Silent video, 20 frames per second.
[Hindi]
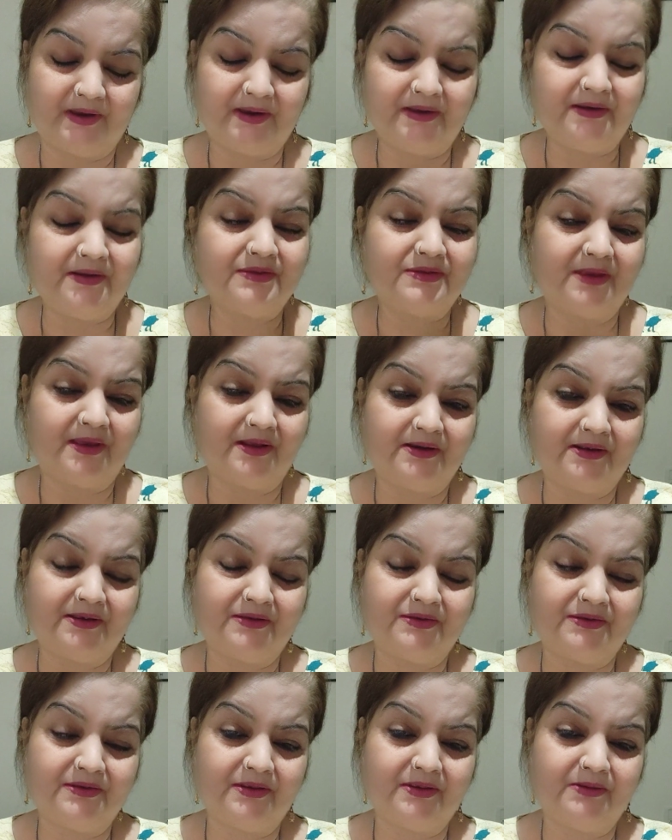हर इंसान की
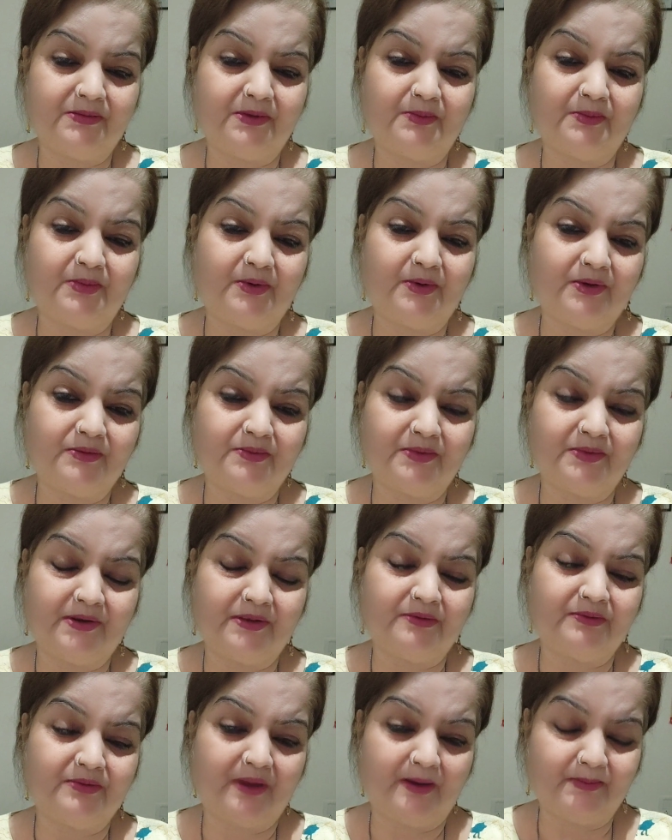ज़िंदगी में बहुत
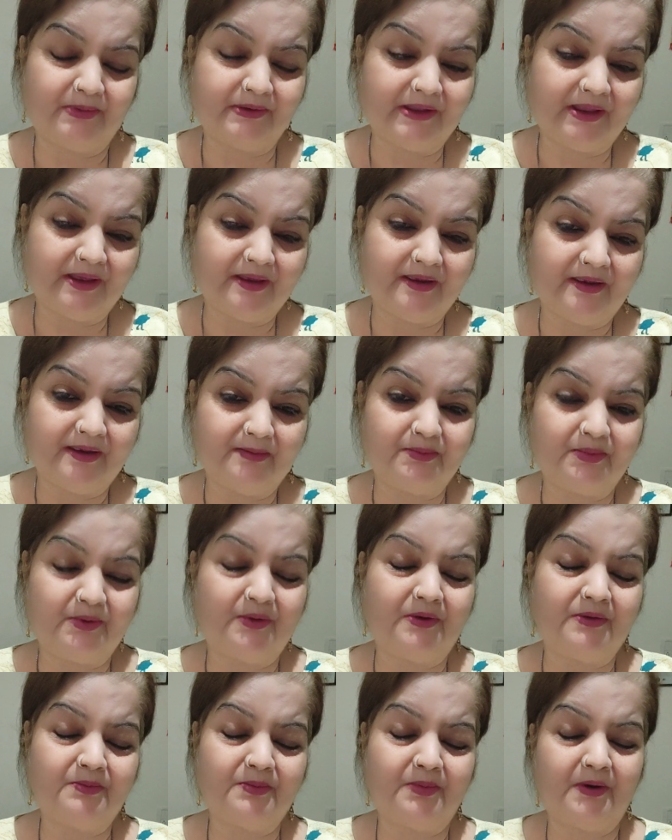बड़ी व्यापदा है
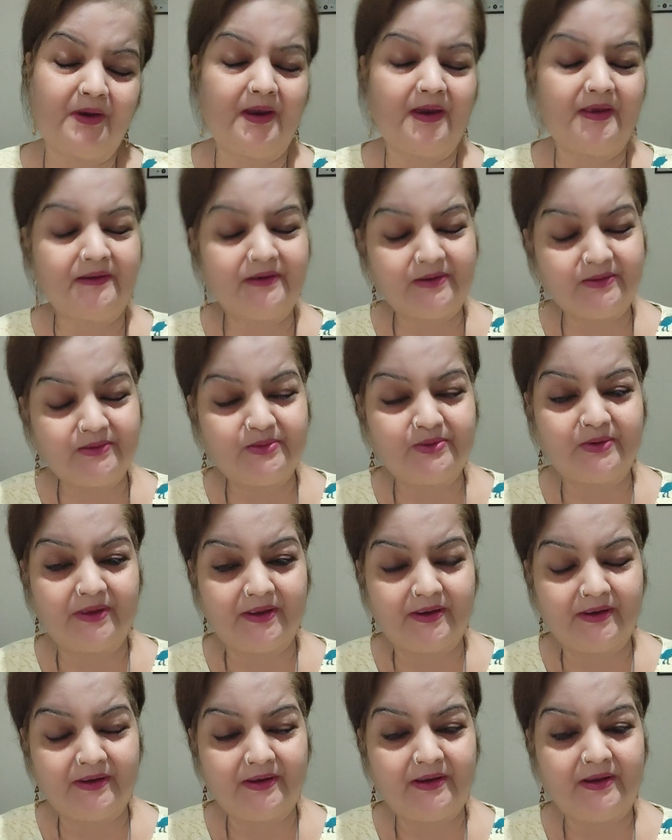बहुत भारी दुख
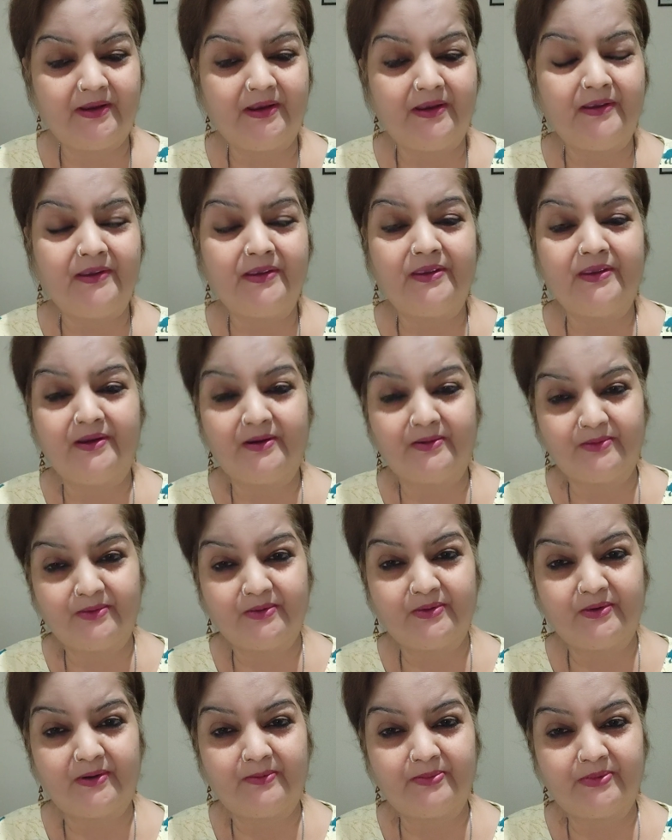है कि
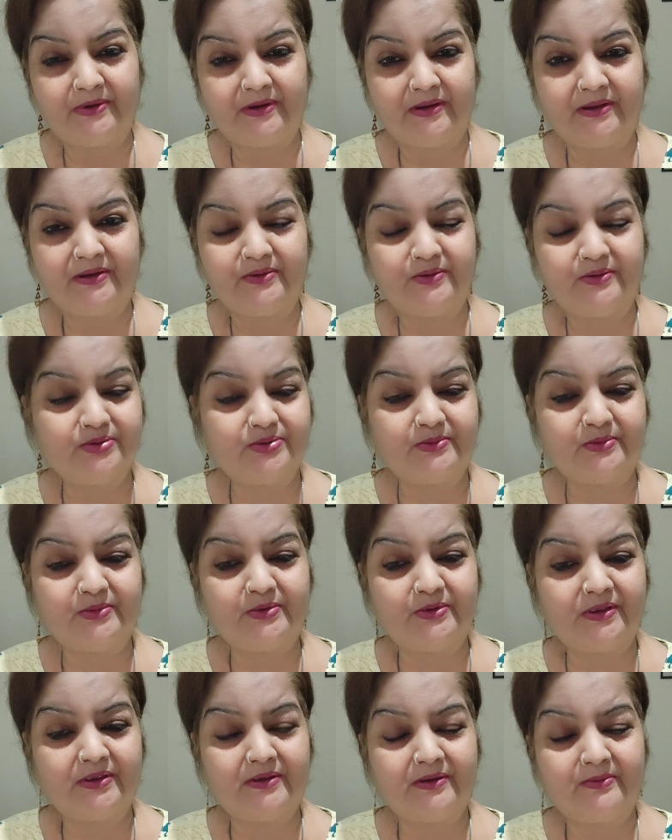हमको अपने दुश्मनों
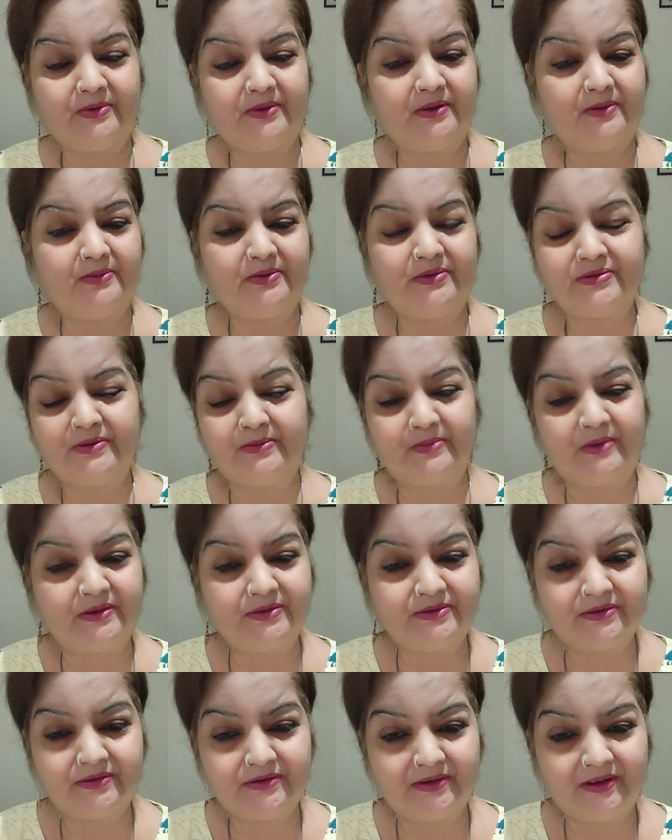की कभी कभी समझ
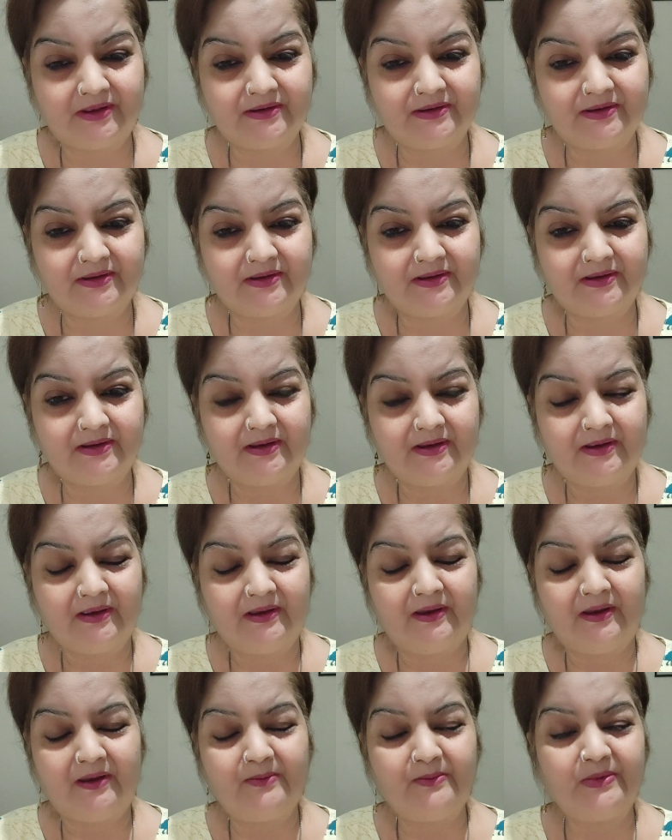ही नहीं आती
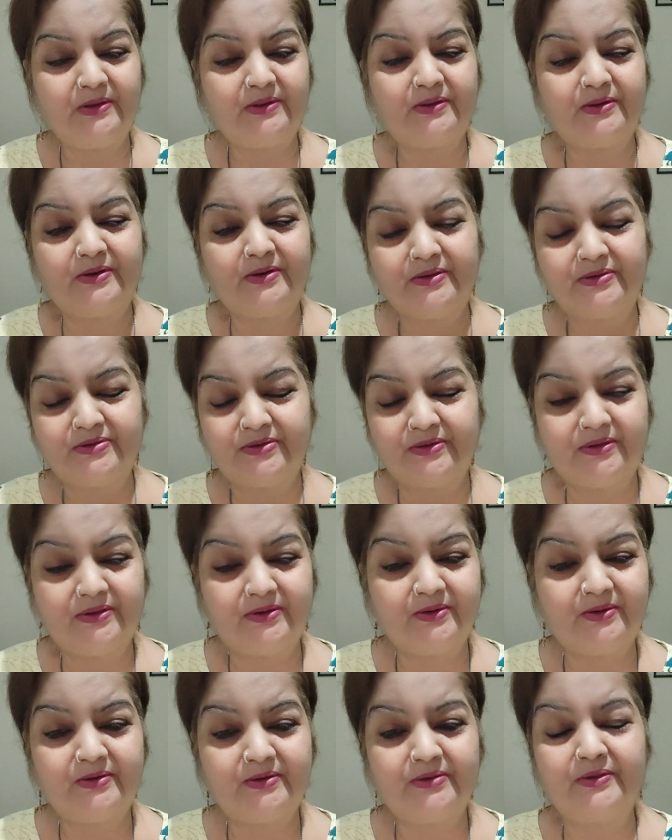हम इतने
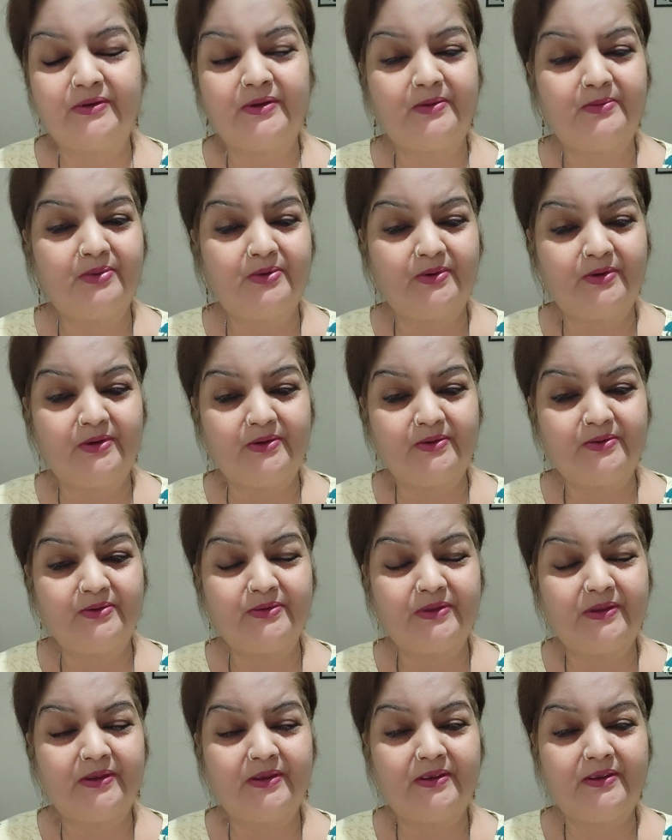सीधे और इतने भोले
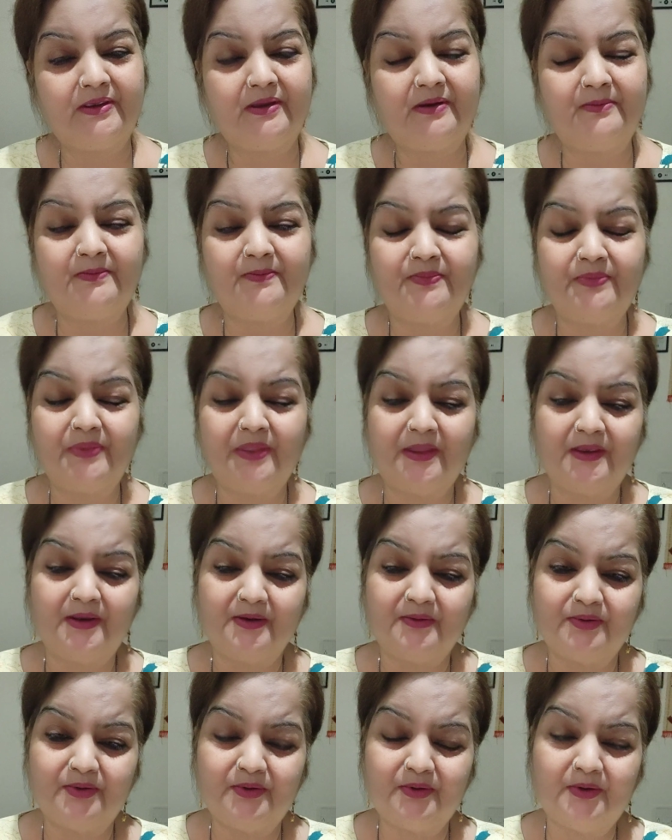होते हैं कि हम
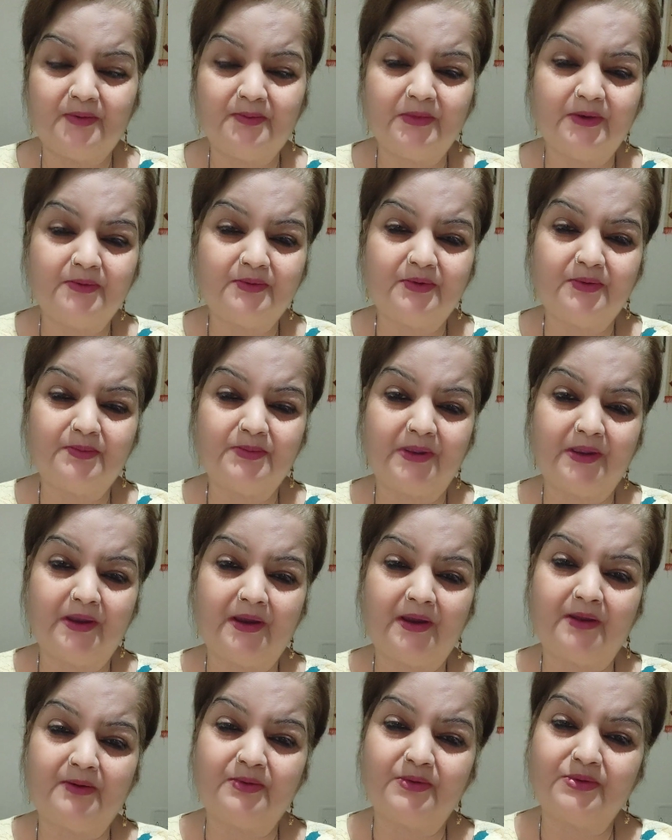फ्लो में वो
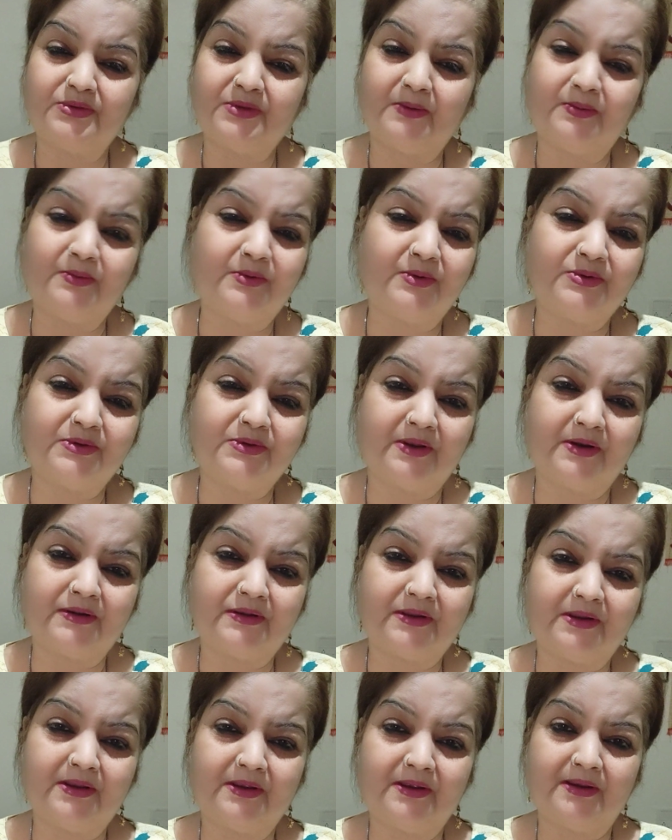प्यार वो सब कुछ
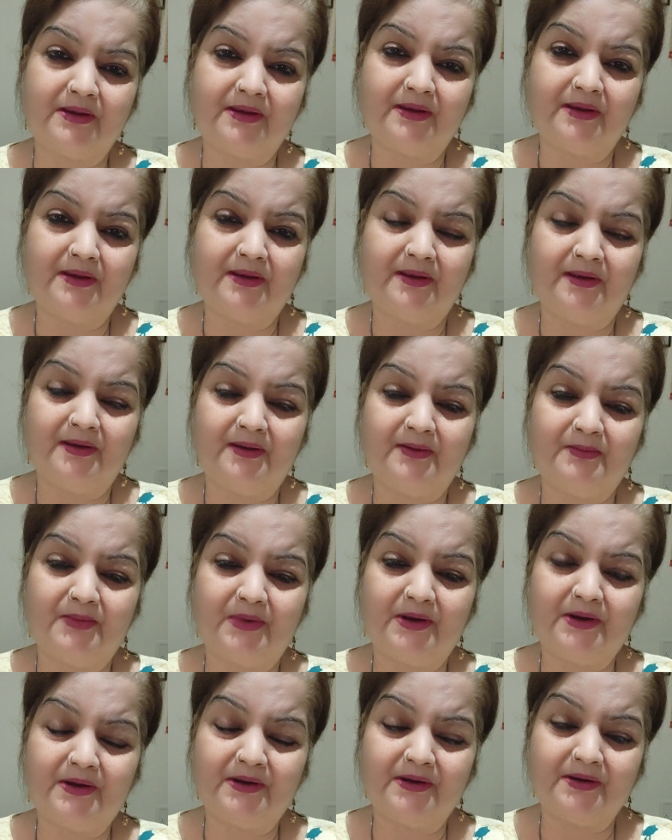करते हैं
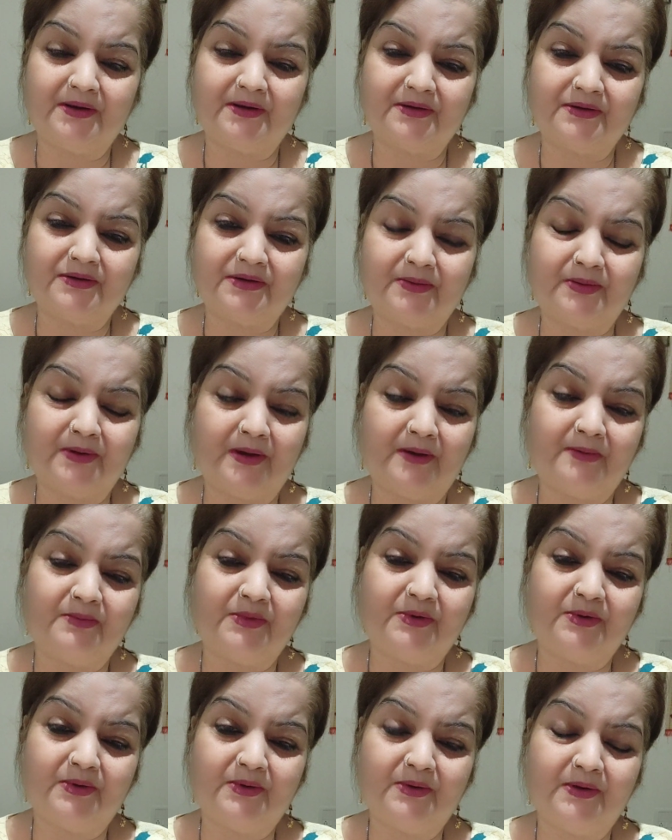बट जब
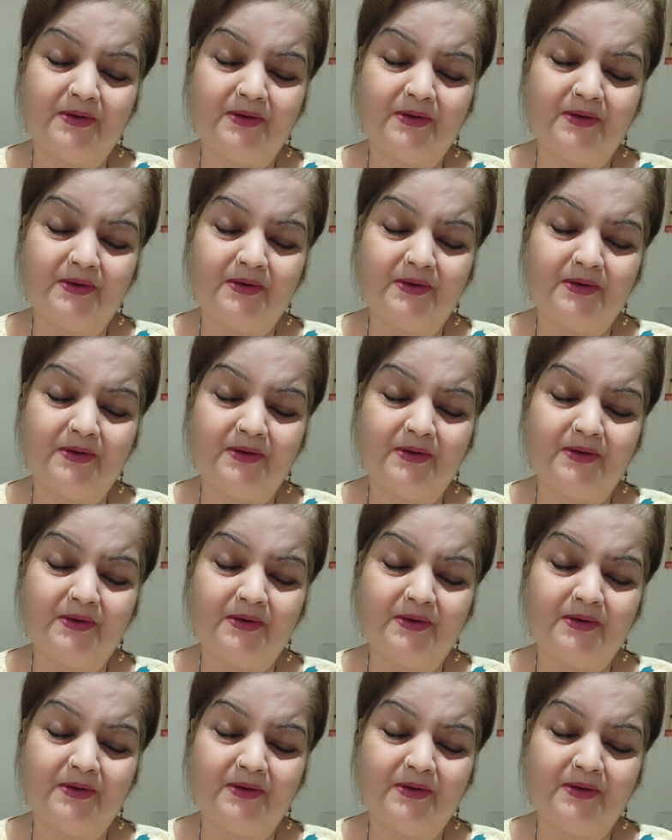हमको